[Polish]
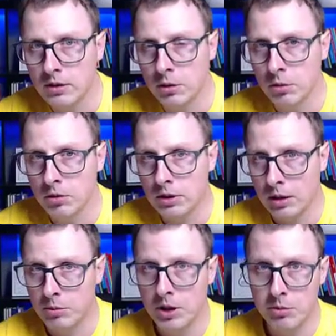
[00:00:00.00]
to
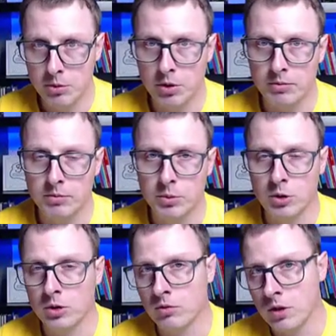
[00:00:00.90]
tak by nie było,
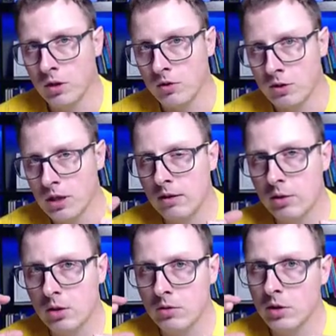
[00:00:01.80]
bo to właśnie wiązania
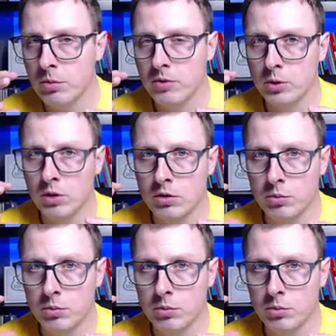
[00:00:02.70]
wodorowe powodują,